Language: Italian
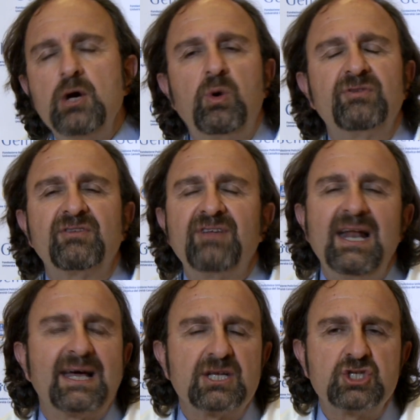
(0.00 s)
Questa
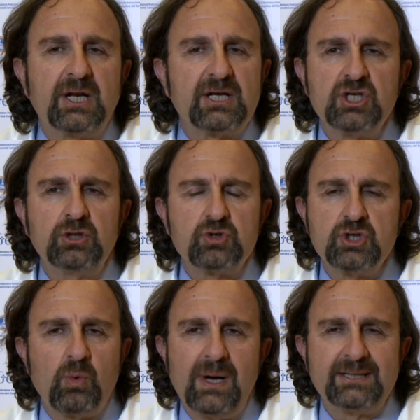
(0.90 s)
sala che ha circa
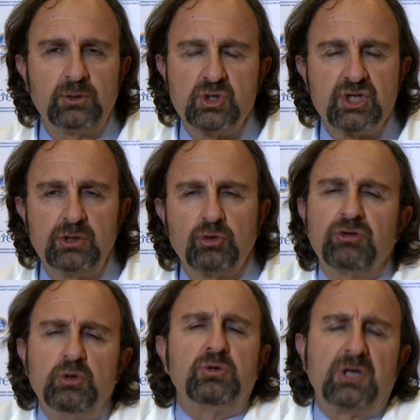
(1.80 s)
150-200
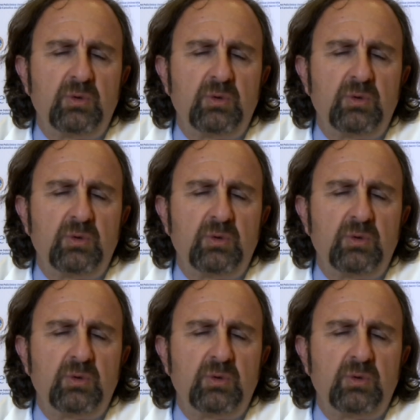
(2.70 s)
sedute,